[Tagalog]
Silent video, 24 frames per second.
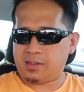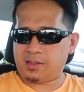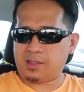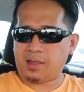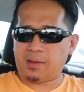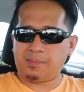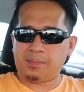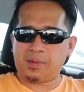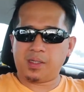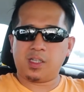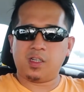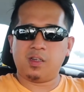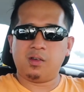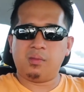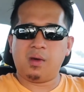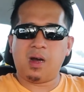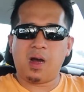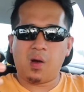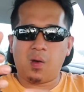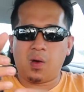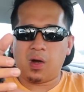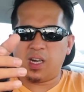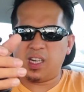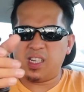something
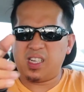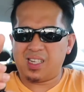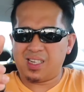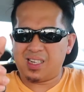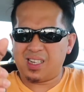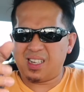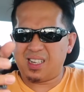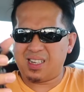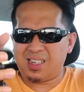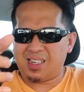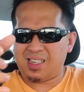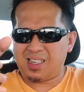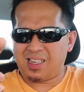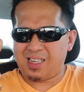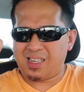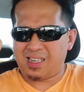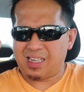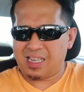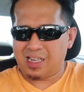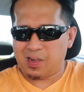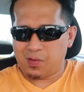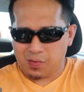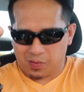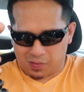humahawakan ng
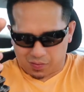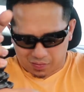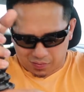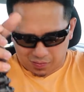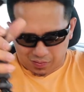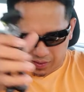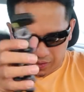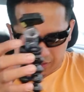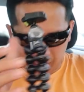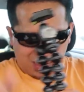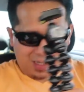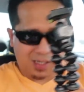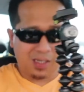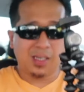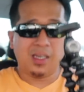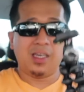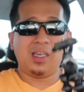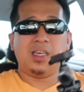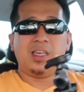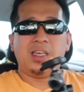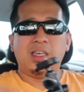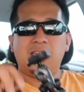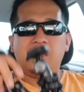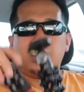ewan ko kasi
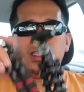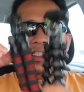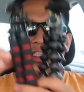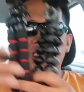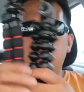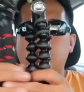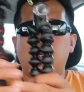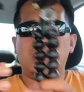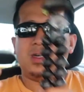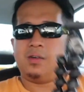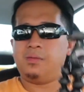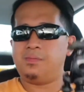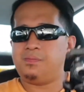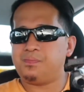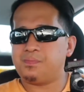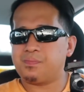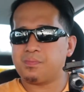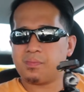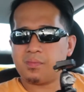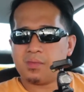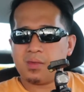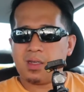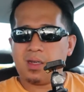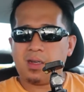dito
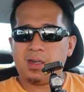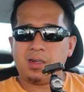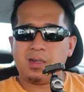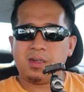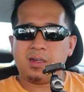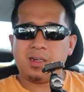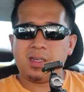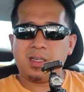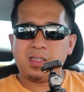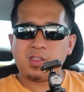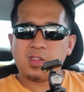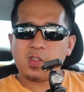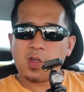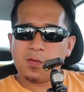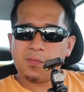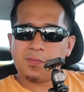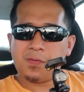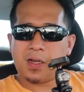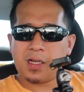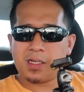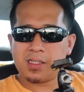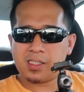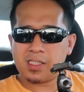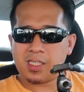ang mm,
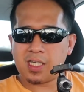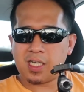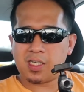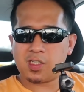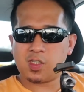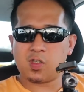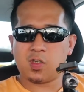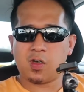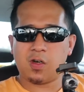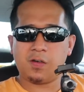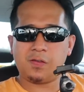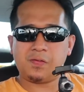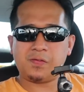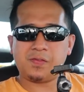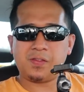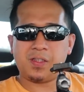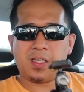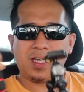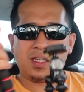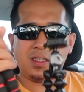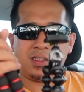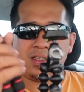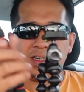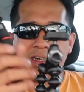soft lang siya eh, soft
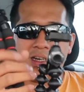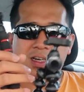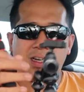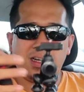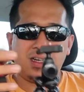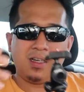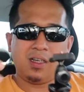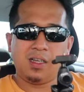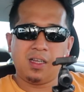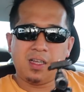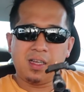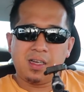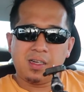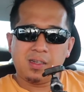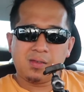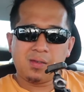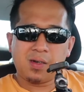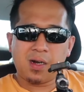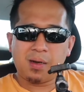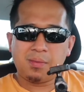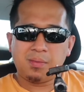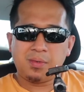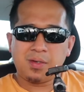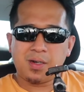and uh,
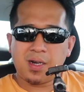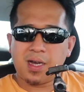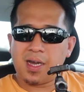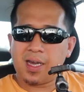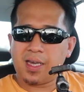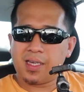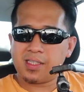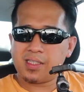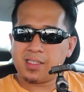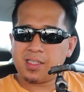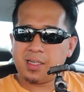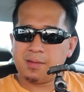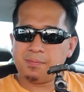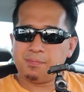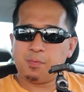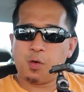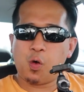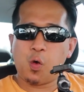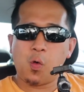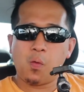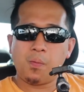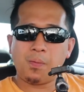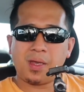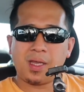rubberized and at
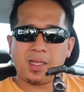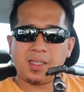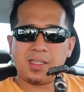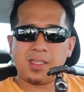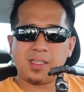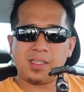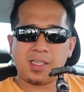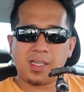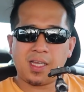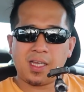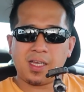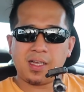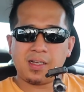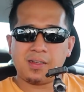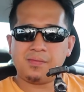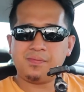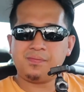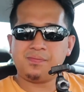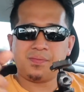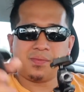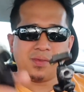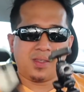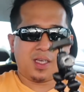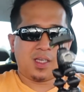pumi ang dating.
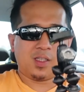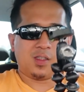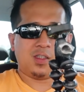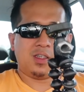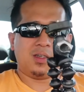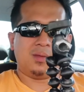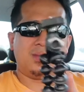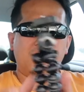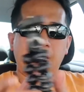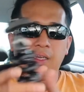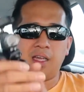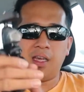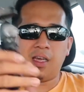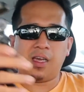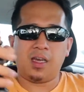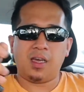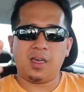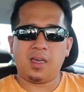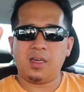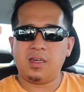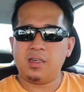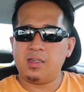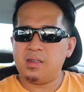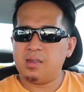Ito naman
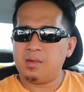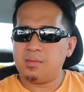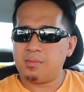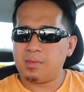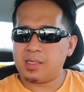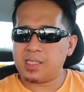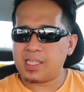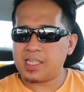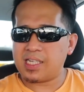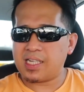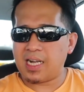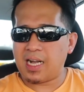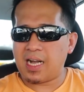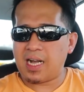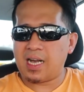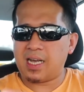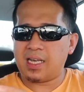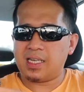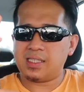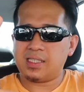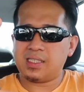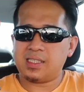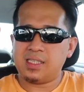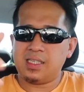eh
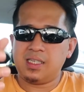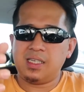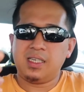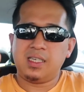matigas